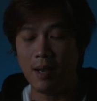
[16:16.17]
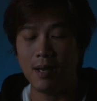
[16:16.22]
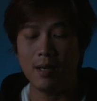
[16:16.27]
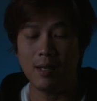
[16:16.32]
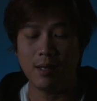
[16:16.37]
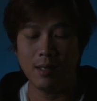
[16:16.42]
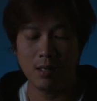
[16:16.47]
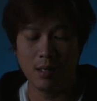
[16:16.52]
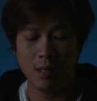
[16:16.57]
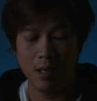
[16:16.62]
เป็น
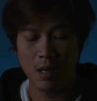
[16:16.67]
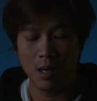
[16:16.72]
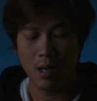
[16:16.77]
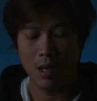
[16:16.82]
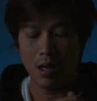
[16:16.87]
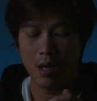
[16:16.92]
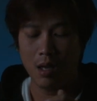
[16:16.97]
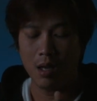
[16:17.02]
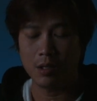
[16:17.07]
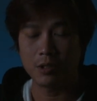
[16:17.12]

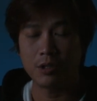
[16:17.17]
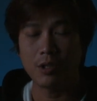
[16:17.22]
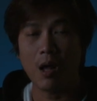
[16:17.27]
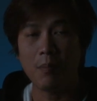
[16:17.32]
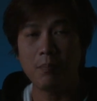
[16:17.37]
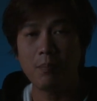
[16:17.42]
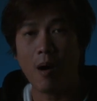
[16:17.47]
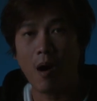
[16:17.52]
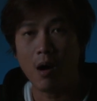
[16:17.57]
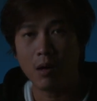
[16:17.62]
ซอ
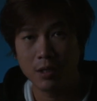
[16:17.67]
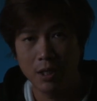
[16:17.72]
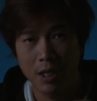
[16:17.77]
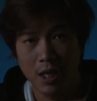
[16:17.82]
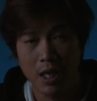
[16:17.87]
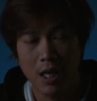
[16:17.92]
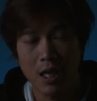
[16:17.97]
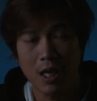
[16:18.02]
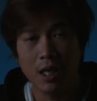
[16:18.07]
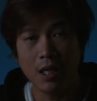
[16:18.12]
ฟต์บ็อกซ์
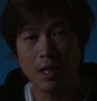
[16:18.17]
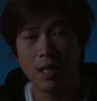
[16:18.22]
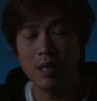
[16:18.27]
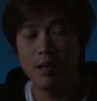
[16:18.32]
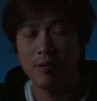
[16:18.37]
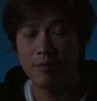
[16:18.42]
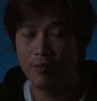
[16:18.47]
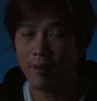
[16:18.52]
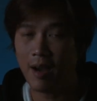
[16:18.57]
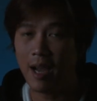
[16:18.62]
ที่กิ
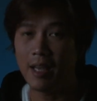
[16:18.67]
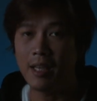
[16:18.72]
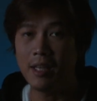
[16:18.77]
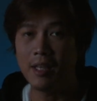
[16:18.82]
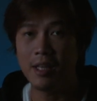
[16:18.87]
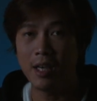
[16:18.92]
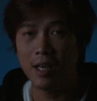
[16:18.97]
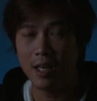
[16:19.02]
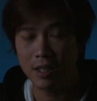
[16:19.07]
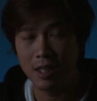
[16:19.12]
นไฟ
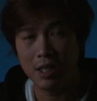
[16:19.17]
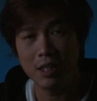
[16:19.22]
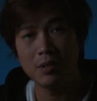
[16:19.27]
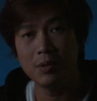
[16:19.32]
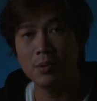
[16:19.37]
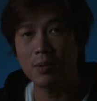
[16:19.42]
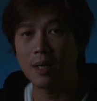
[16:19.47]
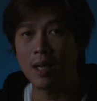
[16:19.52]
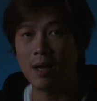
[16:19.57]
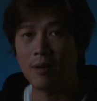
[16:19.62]
เยอะที่
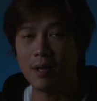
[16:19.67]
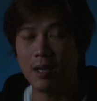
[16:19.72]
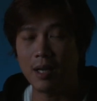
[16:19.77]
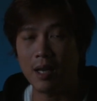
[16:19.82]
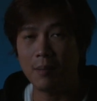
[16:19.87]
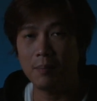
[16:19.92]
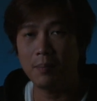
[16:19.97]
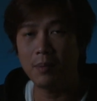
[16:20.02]
สุดแล้วนะครั